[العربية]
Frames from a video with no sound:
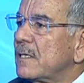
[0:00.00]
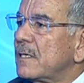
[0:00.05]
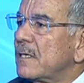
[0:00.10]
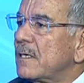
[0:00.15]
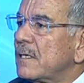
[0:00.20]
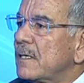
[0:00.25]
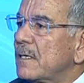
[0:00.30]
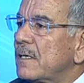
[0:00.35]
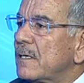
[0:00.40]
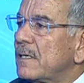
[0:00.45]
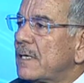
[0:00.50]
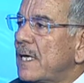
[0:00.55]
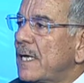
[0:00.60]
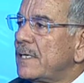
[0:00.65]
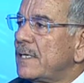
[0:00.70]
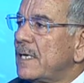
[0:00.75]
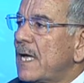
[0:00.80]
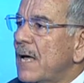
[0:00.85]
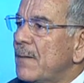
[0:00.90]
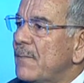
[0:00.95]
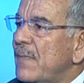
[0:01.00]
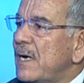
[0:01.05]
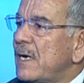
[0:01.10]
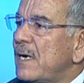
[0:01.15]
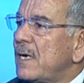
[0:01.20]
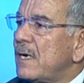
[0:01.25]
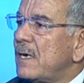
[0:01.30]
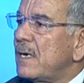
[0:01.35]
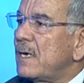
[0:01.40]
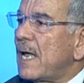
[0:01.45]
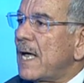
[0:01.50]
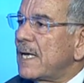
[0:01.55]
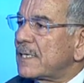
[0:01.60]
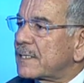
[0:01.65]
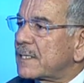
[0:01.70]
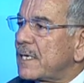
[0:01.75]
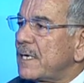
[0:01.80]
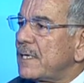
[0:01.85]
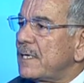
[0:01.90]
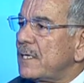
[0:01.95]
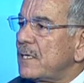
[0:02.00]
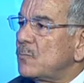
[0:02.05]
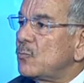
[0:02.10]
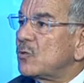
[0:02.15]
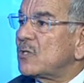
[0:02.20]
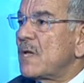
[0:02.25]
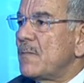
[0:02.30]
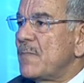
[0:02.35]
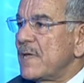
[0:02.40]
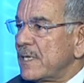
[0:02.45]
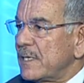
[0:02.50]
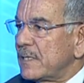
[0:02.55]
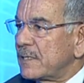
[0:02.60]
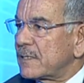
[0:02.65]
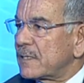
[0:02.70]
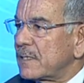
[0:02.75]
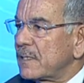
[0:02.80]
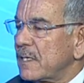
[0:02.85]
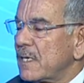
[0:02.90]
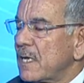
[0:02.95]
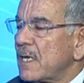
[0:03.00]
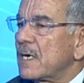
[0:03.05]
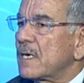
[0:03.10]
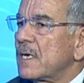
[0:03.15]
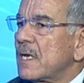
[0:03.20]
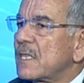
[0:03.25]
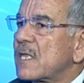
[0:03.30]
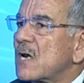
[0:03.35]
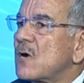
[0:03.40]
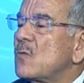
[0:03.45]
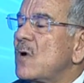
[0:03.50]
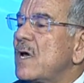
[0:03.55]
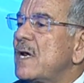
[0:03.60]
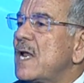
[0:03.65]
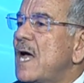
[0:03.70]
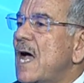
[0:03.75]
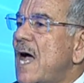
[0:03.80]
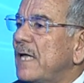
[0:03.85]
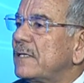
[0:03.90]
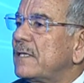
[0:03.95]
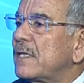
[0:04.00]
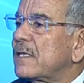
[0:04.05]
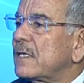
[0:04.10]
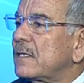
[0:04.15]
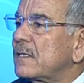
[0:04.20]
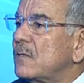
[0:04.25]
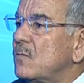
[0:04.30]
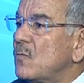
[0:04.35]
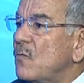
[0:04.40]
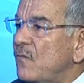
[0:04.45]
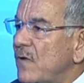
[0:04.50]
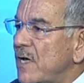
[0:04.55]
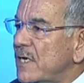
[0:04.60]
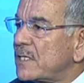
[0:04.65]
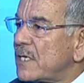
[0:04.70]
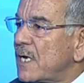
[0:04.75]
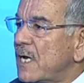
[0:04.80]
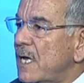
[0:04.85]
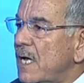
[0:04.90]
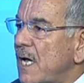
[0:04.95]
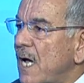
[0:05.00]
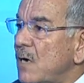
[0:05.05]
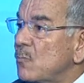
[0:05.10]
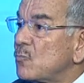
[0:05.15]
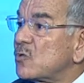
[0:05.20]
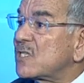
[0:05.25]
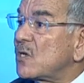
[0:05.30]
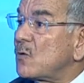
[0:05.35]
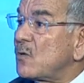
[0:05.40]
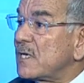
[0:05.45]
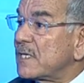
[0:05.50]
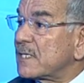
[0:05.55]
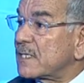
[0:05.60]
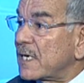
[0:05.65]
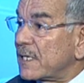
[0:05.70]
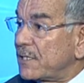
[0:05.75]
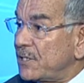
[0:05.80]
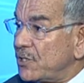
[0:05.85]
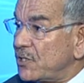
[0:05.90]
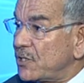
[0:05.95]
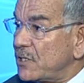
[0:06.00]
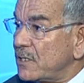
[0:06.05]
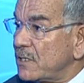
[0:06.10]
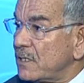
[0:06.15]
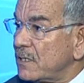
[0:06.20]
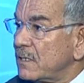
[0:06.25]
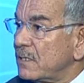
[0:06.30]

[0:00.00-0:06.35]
آه، يعني عمل عسكري متميز نظرا أن أحدثت مفاجأة على المستوى الاستراتيجي